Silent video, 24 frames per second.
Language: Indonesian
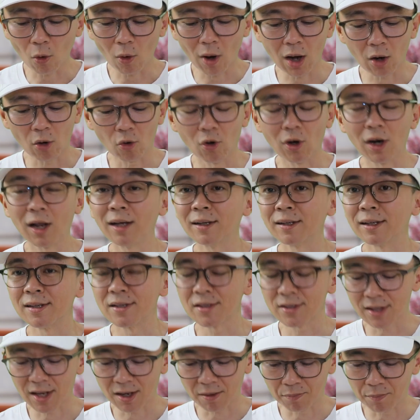Coca-Cola dan
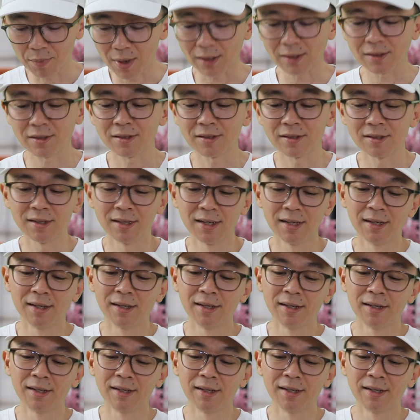Starbucks.